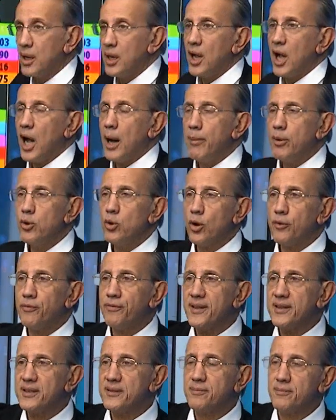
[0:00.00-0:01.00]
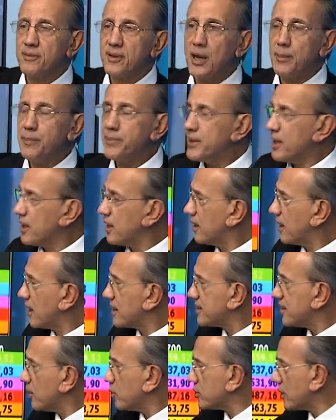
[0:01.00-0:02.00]
Ama yok FED kapı
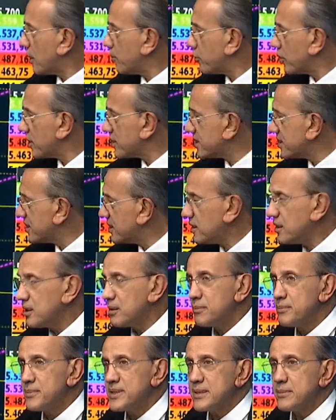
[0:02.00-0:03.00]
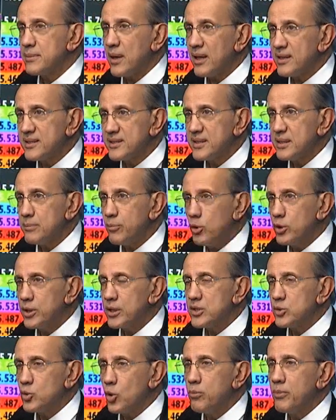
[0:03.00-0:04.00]
aralarsa o zaman burası bizim alt sınır
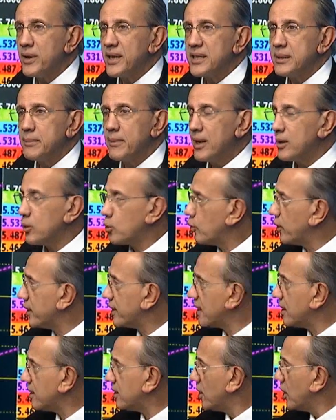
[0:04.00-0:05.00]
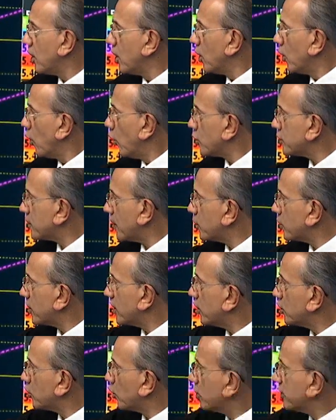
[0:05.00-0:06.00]
bölgesi olma ihtimali kuvvetlenir. O zaman
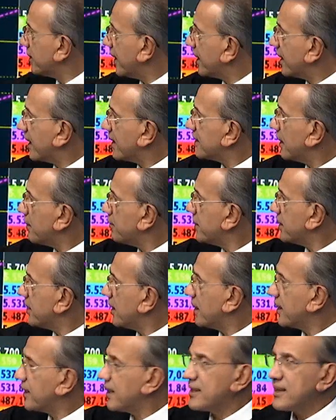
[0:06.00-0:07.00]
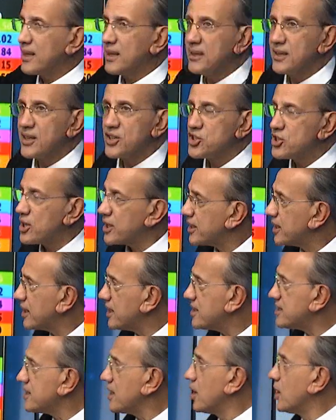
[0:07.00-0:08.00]
yukarı doğru tekrardan bir hareket alanı içine
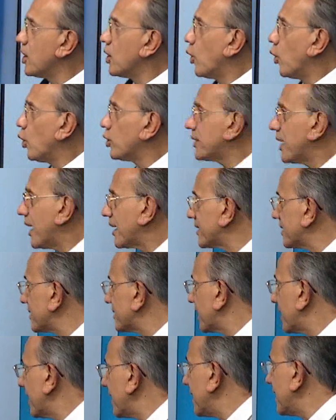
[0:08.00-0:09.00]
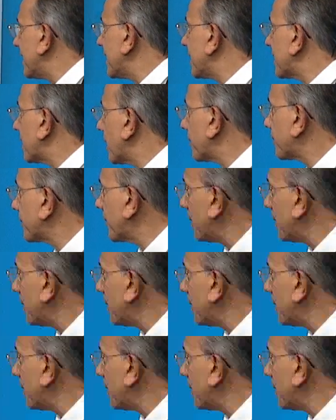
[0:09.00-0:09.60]
gireriz. O takdirde de ilk etapta